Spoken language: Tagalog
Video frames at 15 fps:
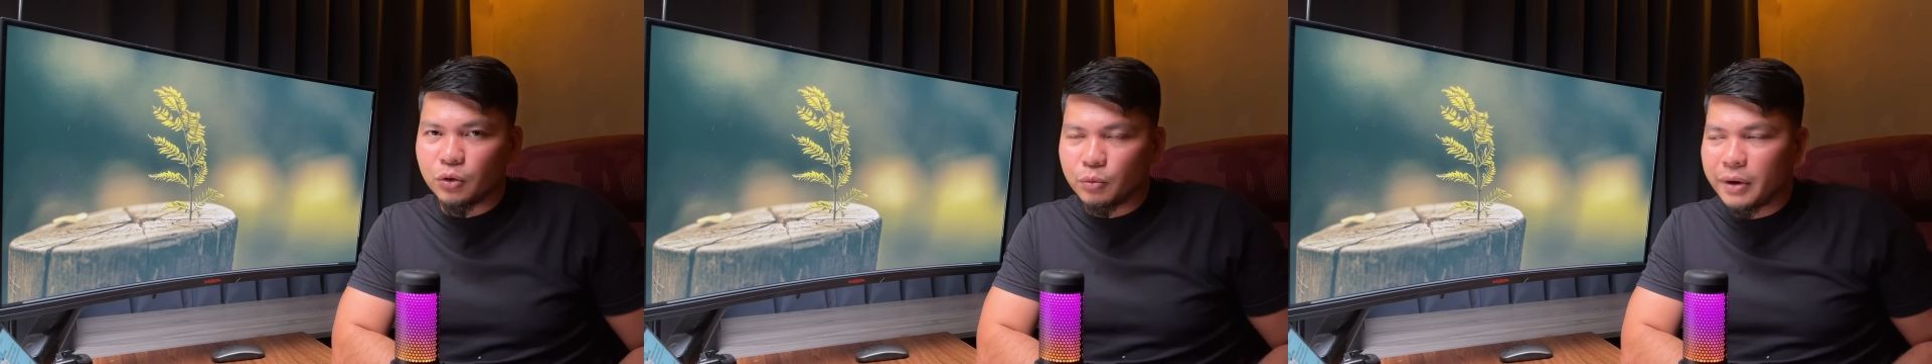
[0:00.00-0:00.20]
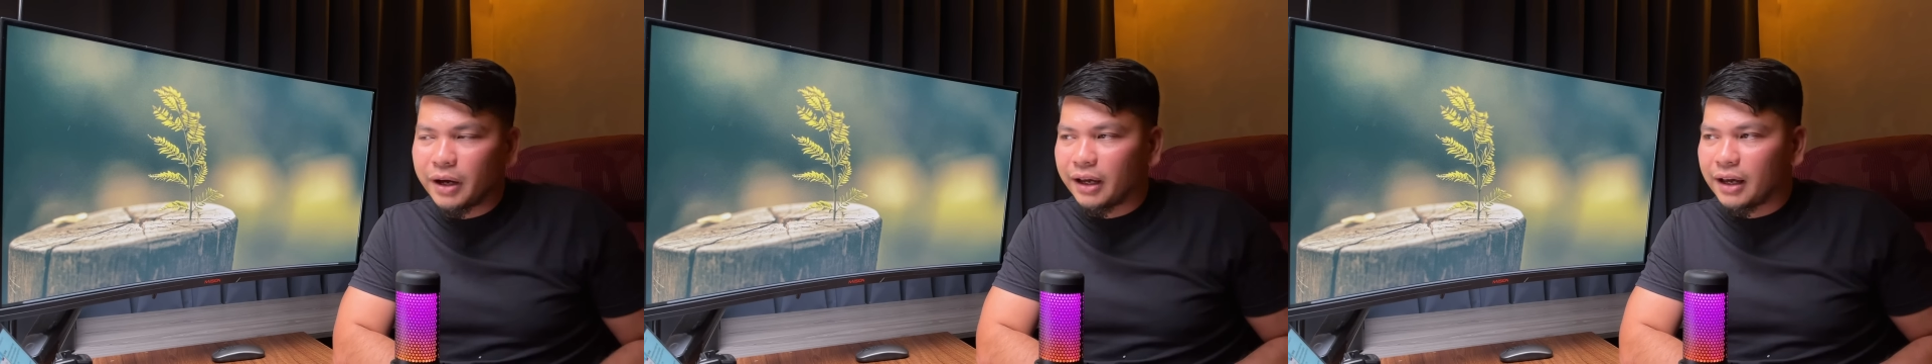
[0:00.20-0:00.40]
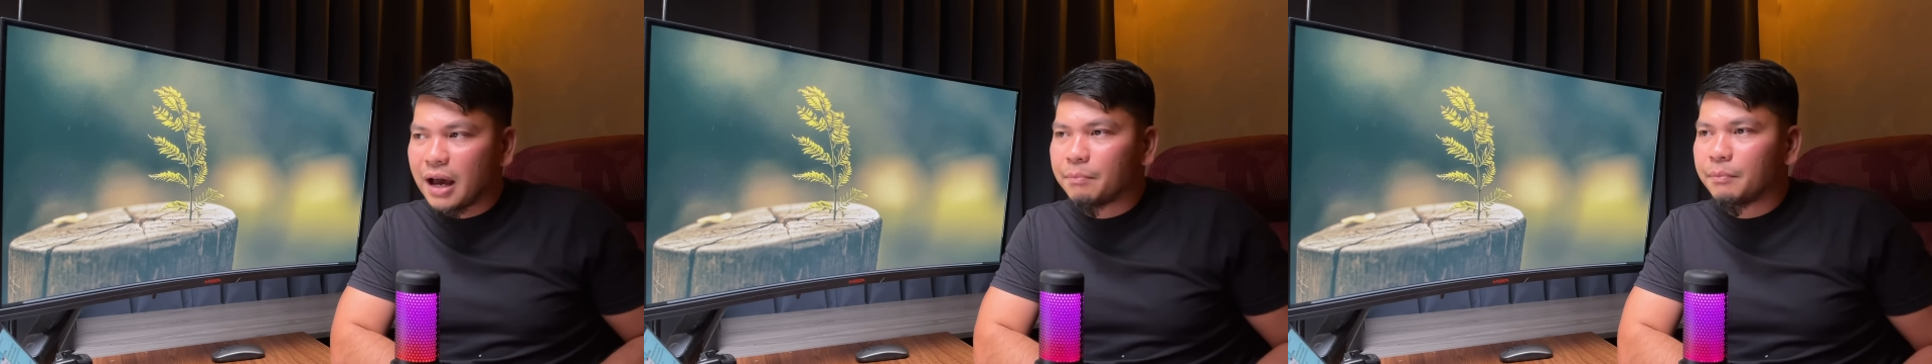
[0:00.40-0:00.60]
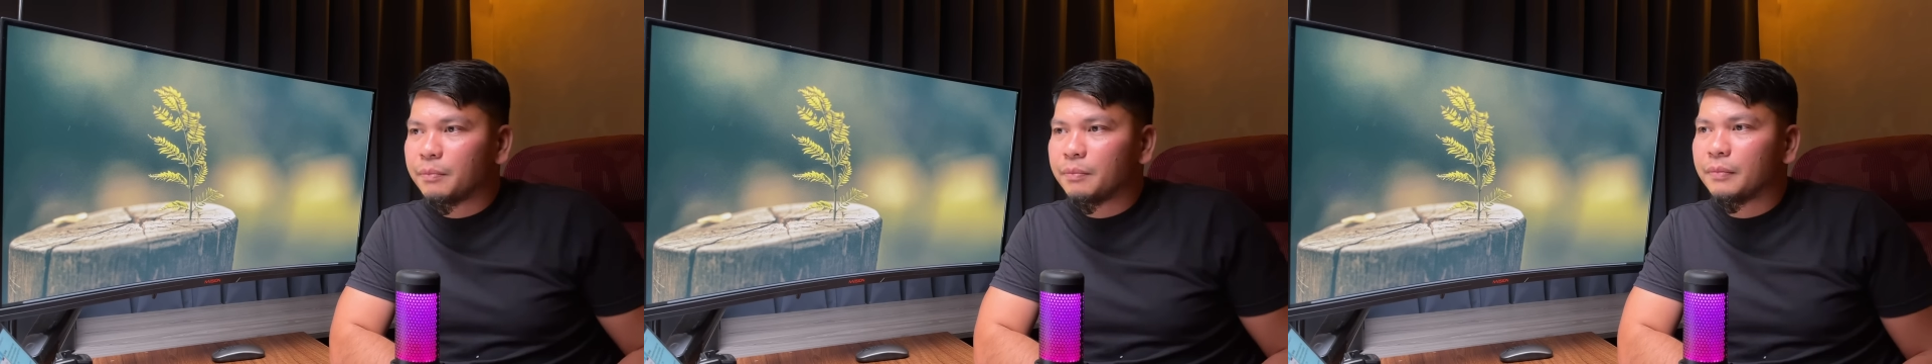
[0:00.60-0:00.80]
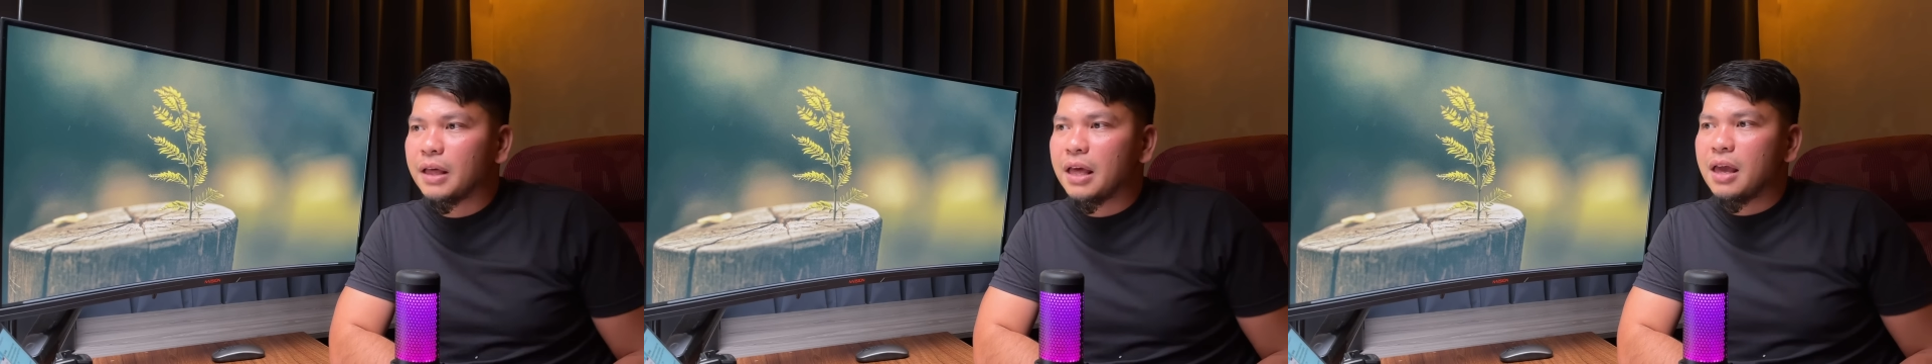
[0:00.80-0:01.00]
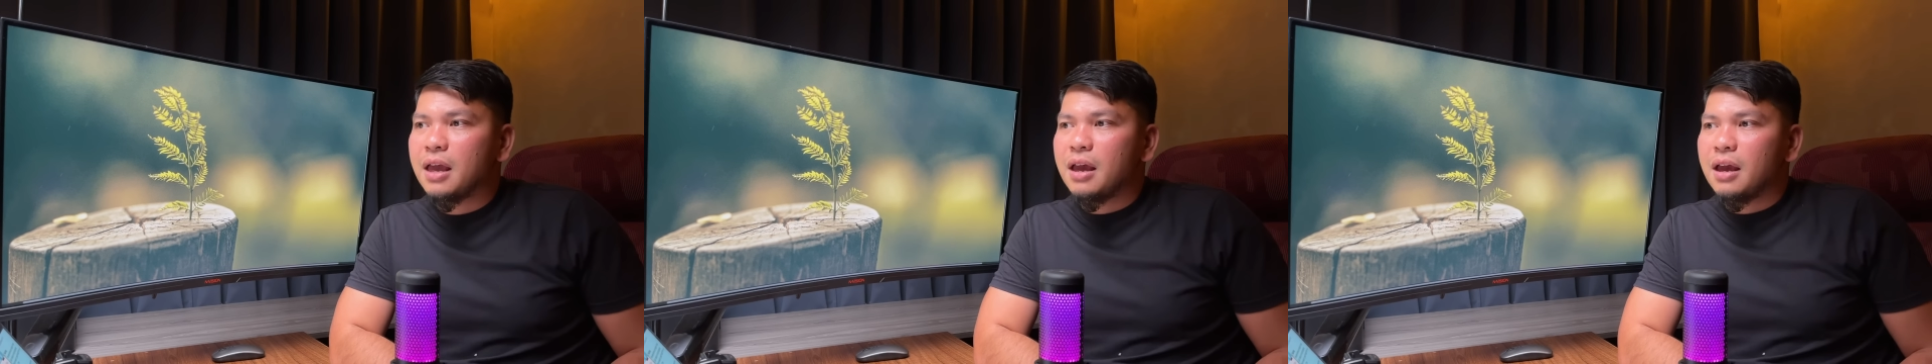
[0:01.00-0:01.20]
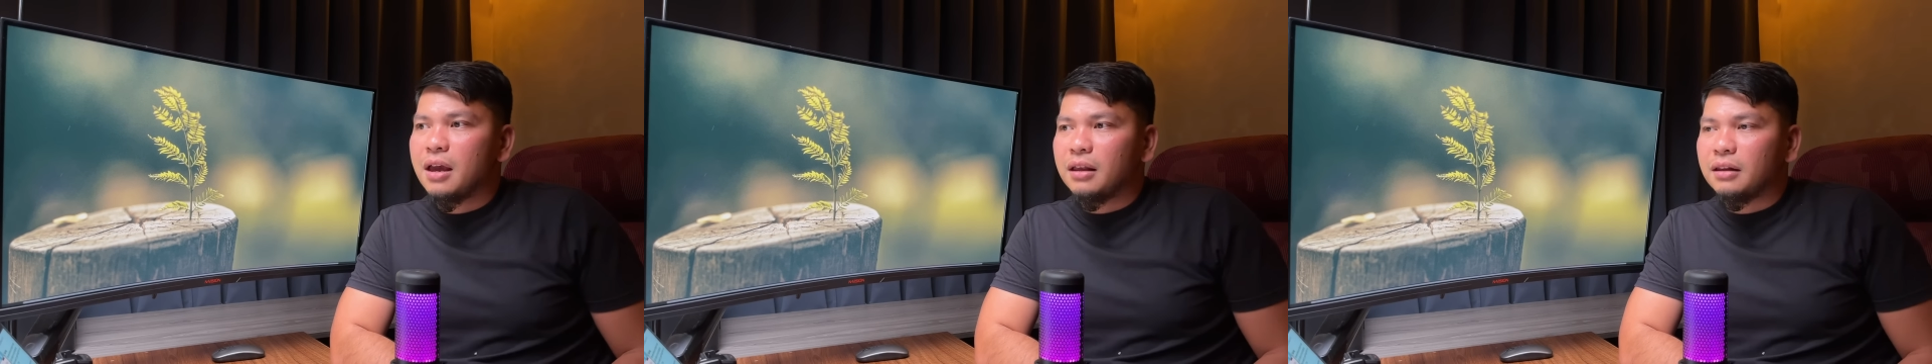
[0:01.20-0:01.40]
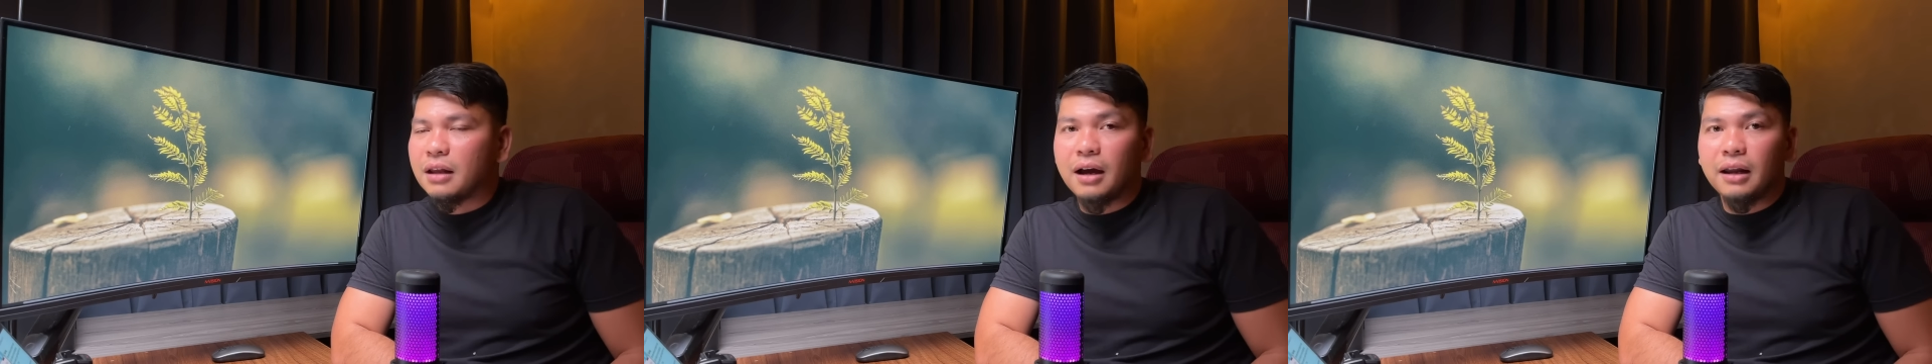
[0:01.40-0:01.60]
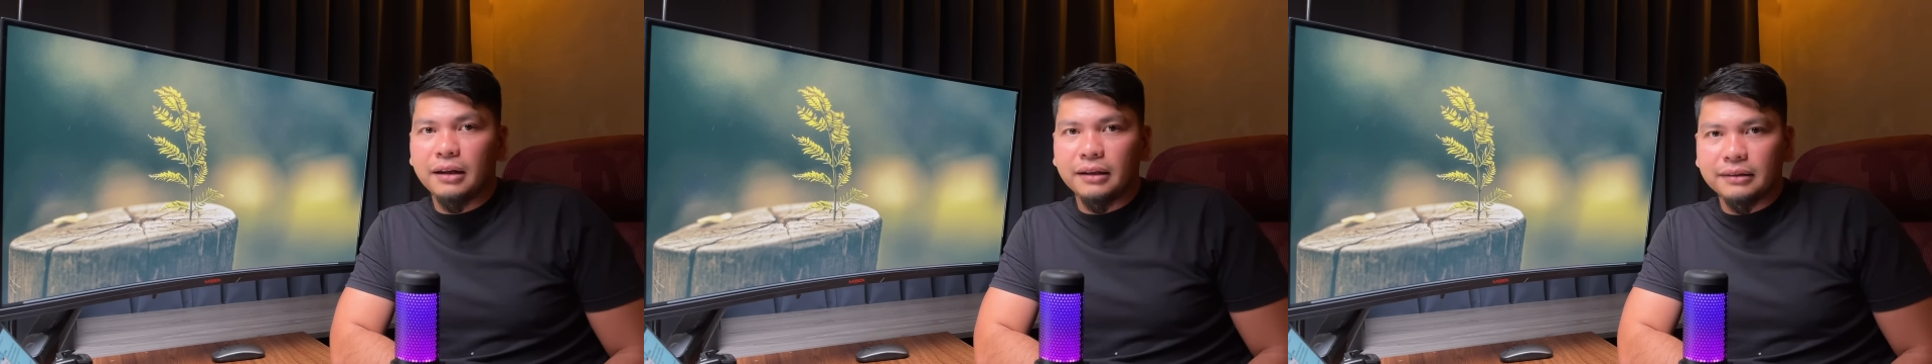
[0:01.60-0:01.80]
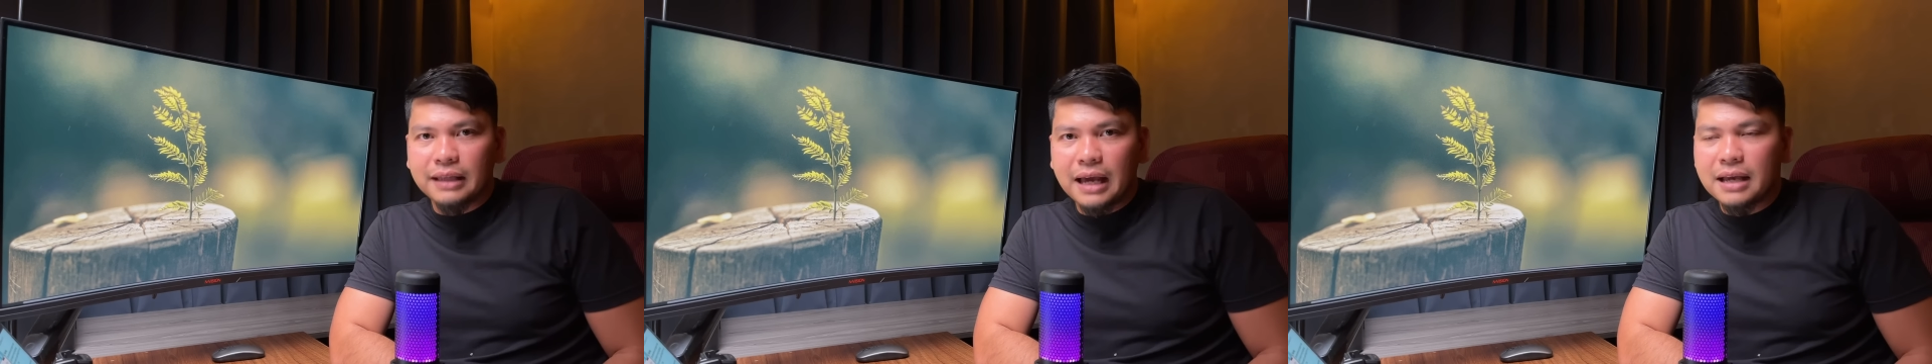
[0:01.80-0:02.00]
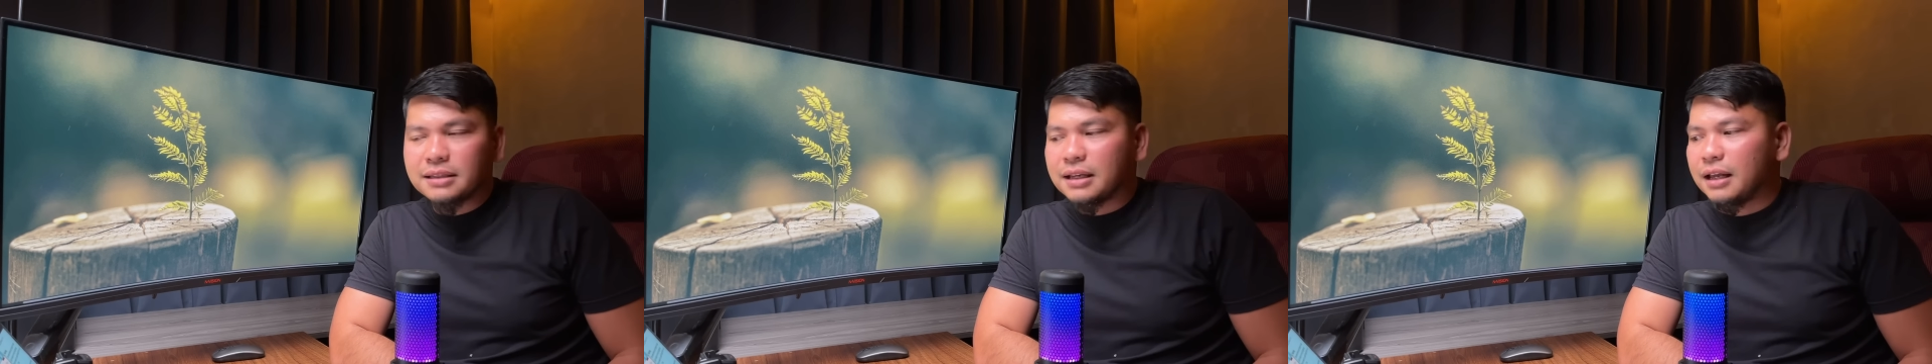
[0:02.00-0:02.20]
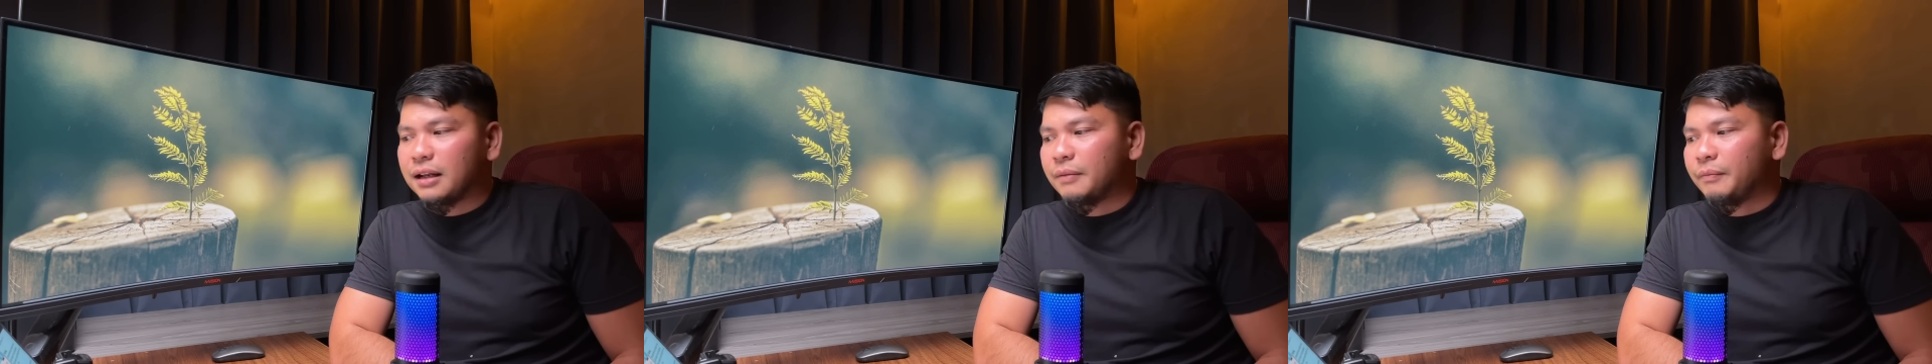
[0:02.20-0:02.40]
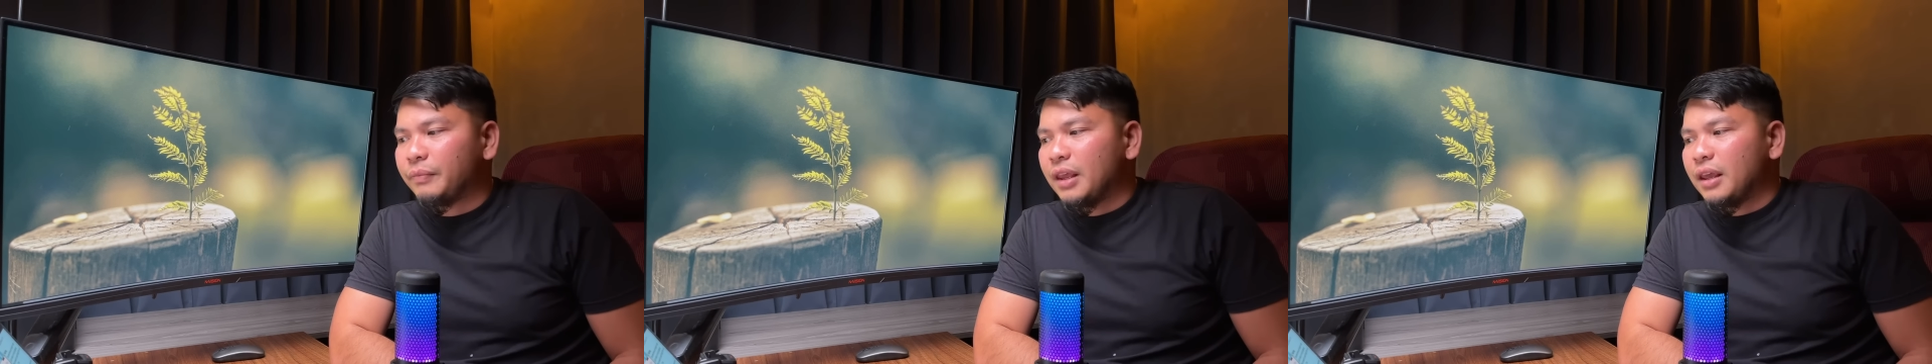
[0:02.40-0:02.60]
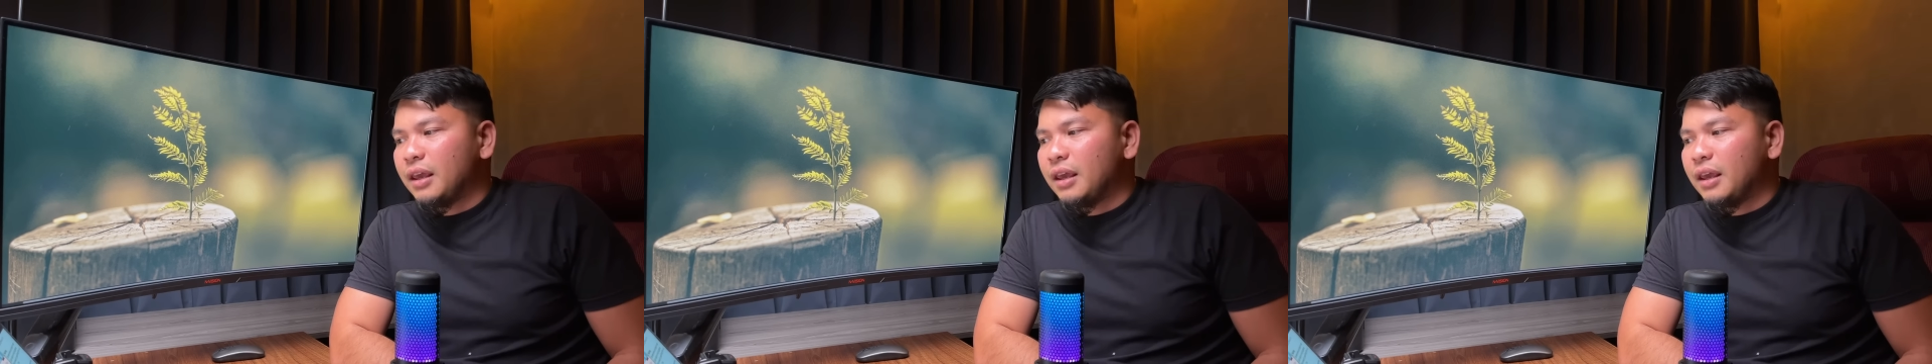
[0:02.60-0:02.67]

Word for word: dumanggap ng kaligtasan.